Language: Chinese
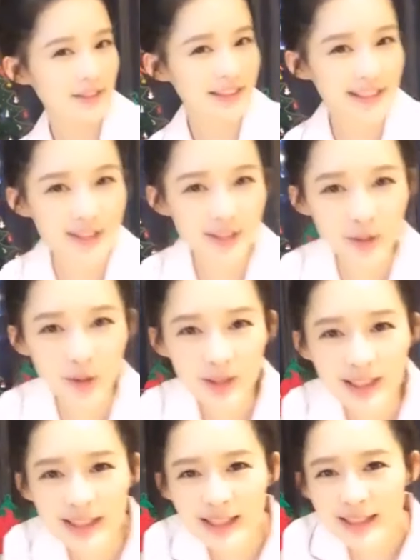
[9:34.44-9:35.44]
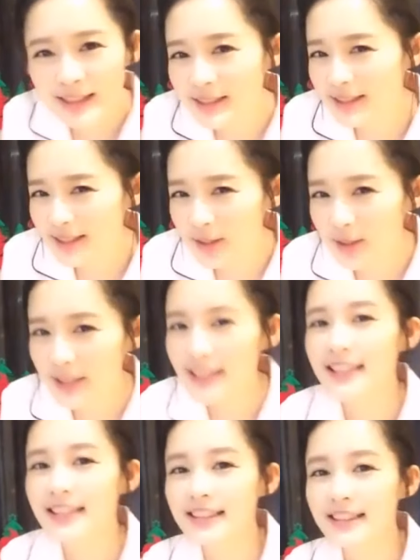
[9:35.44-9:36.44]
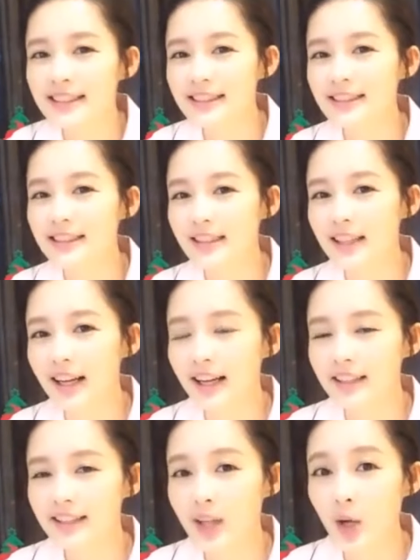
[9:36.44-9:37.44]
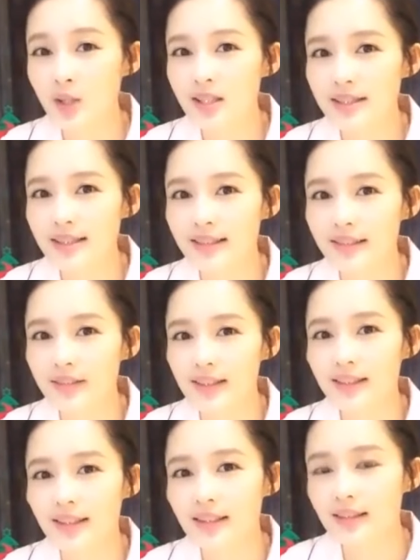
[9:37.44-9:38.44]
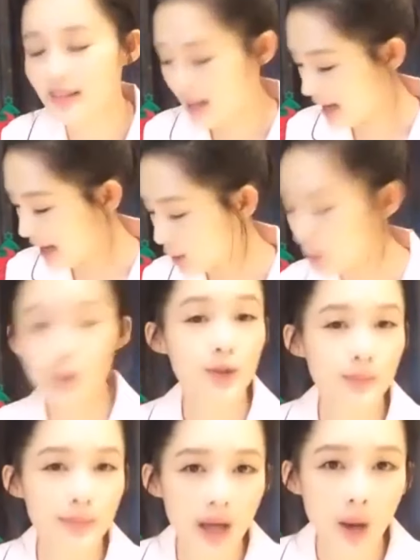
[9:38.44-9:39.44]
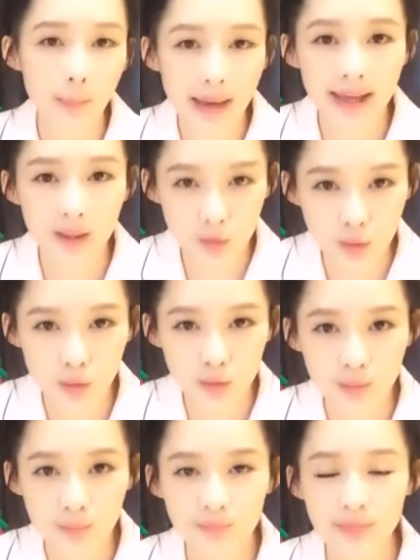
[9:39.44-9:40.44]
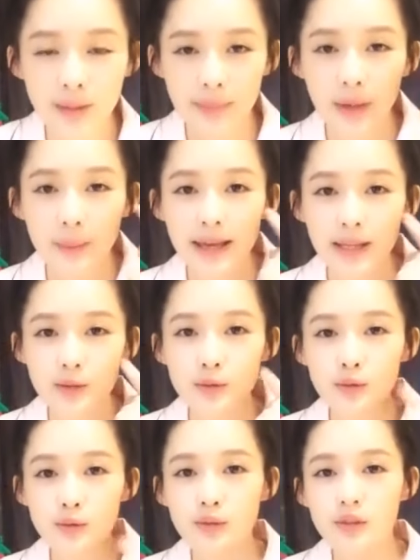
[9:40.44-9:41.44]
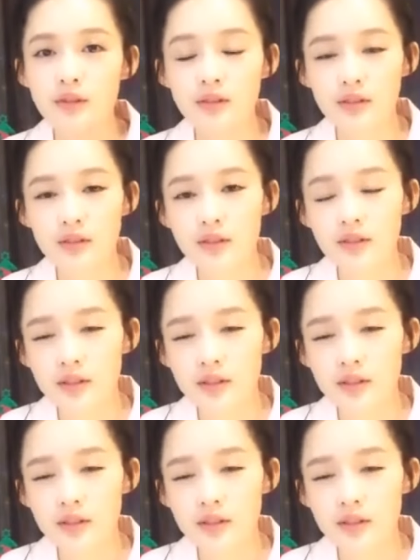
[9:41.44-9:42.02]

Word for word: 这问题是有一点点有点点啊搞事情的问题，还有就是表白区，表白区，